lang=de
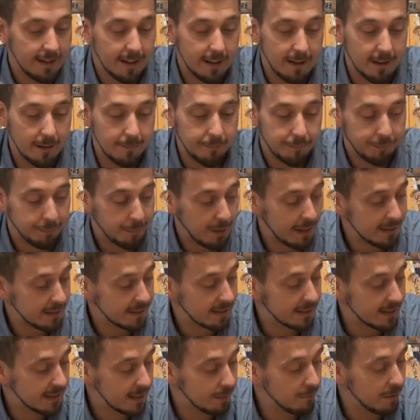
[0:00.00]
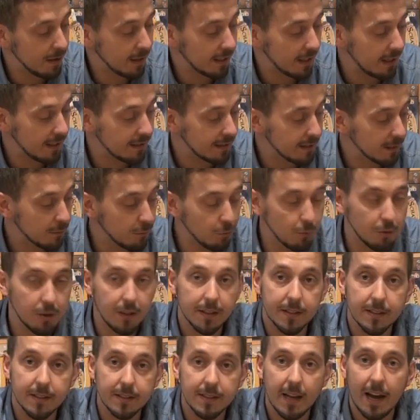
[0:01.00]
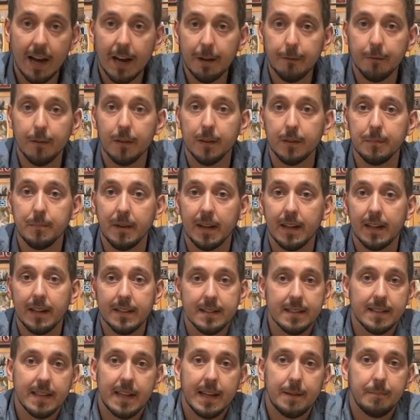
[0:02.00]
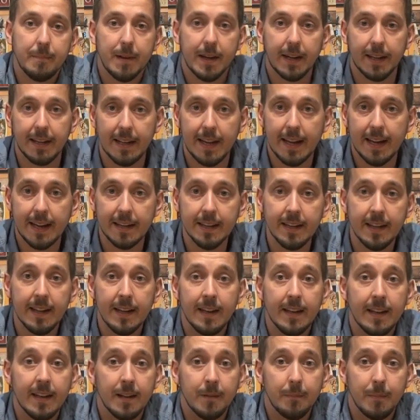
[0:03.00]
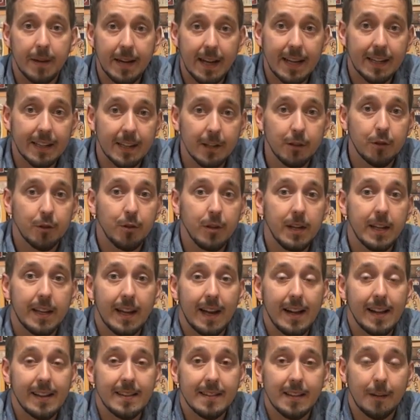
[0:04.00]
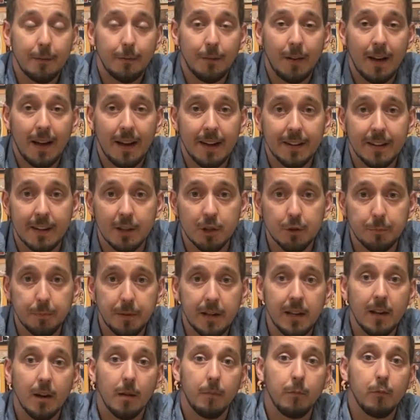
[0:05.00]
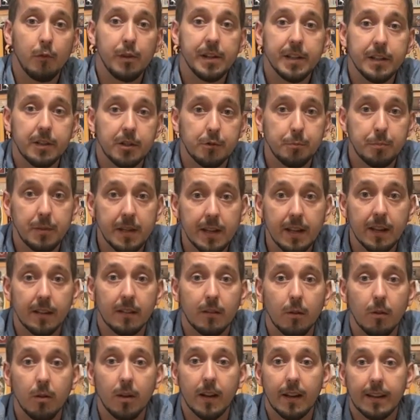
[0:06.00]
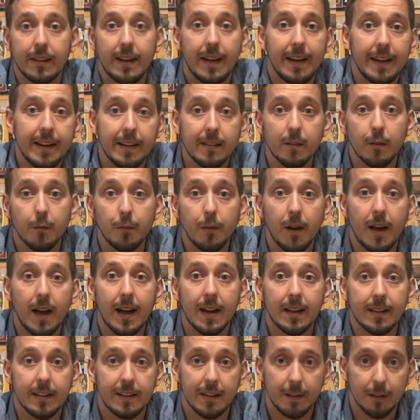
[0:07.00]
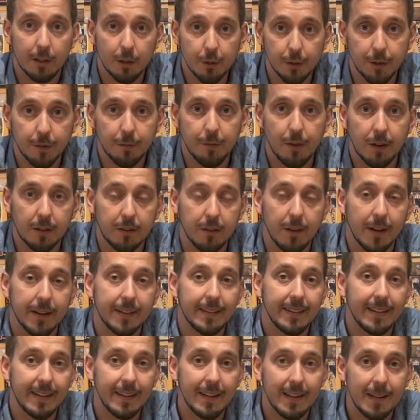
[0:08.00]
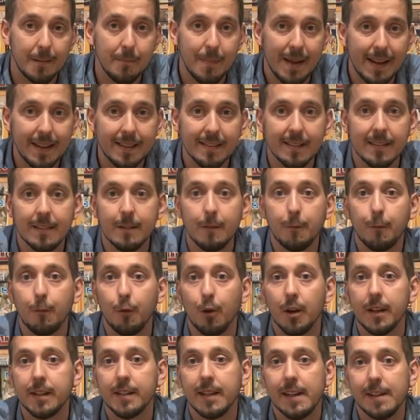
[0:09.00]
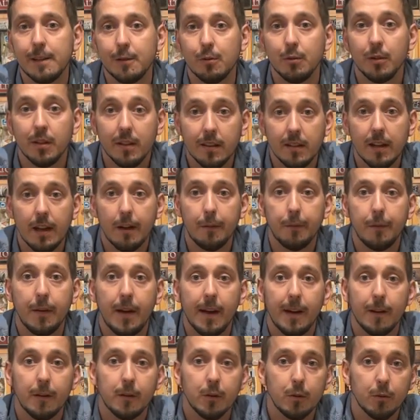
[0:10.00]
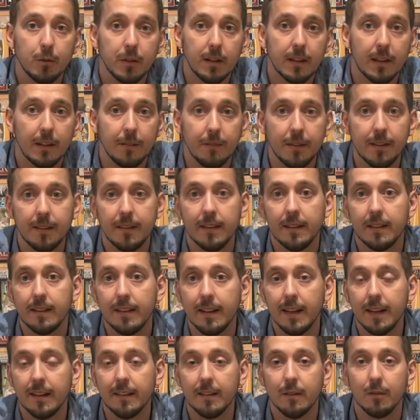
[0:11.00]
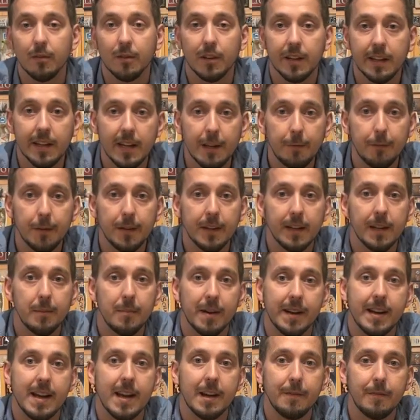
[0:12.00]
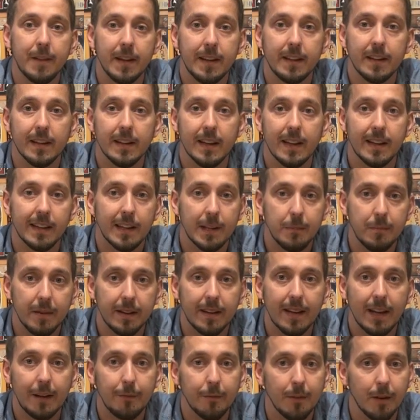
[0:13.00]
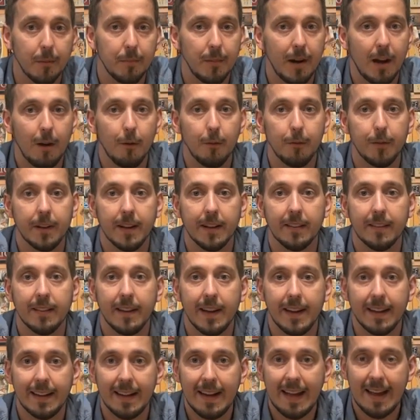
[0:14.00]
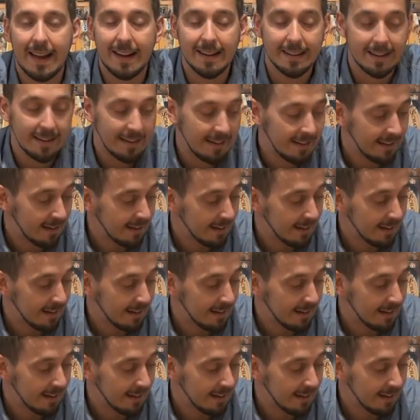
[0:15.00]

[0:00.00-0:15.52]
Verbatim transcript: Ähm, passt es immer ganz gut, es ist einfach, man kann es jedem erklären. Man hat natürlich als erfahrener Spieler, obwohl das Spiel ja doch keinen zu verachtenden Glücksfaktor hat, einen immensen Vorteil durch die Erfahrung, durch gewisse Tricks und Kniffe, die man anwenden kann, die man einfach im Laufe der Zeit lernt.